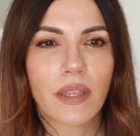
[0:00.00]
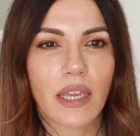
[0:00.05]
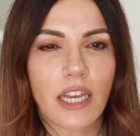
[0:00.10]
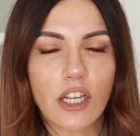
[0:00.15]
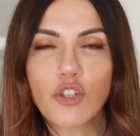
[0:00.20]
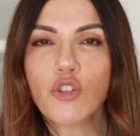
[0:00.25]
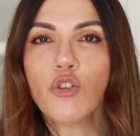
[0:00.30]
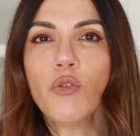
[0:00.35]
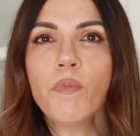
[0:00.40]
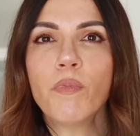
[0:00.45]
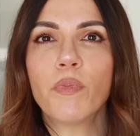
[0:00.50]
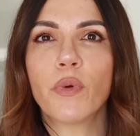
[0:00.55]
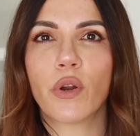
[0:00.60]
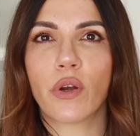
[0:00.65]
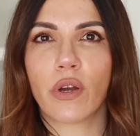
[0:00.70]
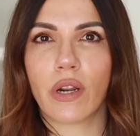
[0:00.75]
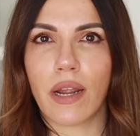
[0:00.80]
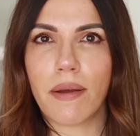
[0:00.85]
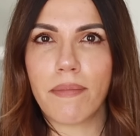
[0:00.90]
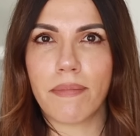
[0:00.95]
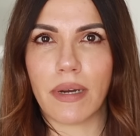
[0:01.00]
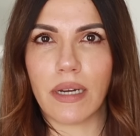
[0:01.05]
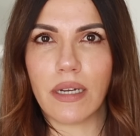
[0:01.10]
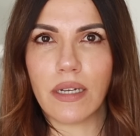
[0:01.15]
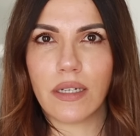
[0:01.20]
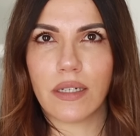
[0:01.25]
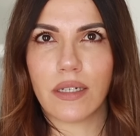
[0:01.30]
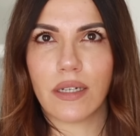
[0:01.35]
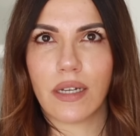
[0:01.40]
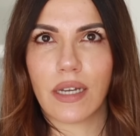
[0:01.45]
Es un
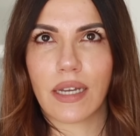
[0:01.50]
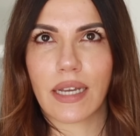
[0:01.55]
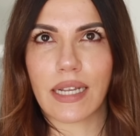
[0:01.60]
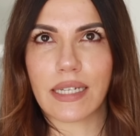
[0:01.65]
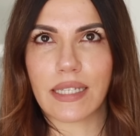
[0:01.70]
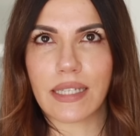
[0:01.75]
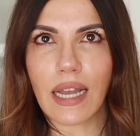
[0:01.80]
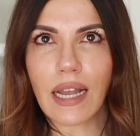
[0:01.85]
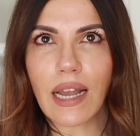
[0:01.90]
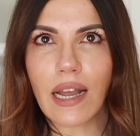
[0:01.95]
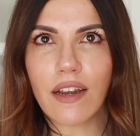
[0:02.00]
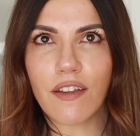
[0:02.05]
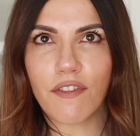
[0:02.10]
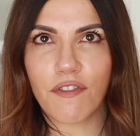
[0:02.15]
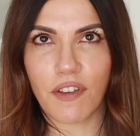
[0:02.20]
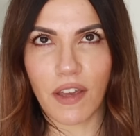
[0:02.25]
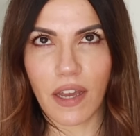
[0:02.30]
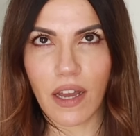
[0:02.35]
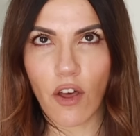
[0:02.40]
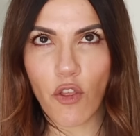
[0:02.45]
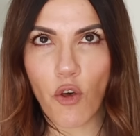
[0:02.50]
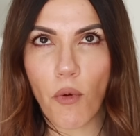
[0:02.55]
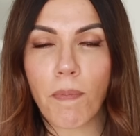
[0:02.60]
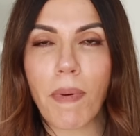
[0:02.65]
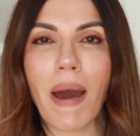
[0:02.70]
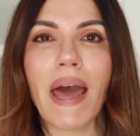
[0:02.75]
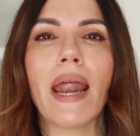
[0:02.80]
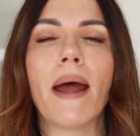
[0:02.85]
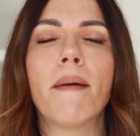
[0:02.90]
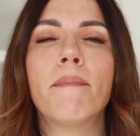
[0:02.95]
programa que está calificado
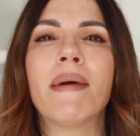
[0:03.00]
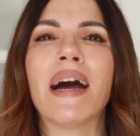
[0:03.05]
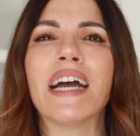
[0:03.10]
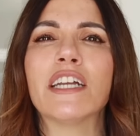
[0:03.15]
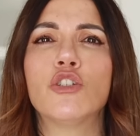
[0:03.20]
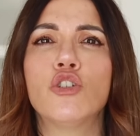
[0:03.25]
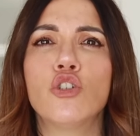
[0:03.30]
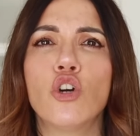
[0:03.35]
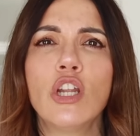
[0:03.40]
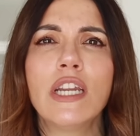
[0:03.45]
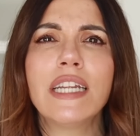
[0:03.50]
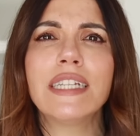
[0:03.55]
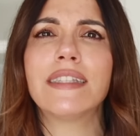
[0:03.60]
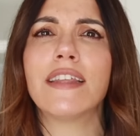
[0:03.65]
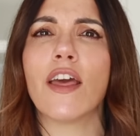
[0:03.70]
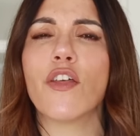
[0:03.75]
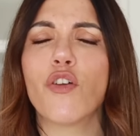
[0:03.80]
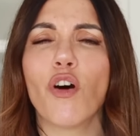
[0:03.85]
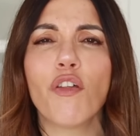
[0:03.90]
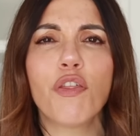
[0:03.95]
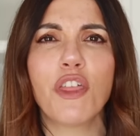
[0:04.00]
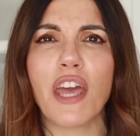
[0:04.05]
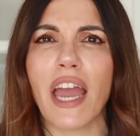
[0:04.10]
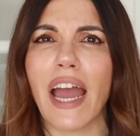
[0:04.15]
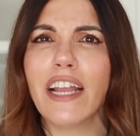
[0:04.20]
para mayores de 12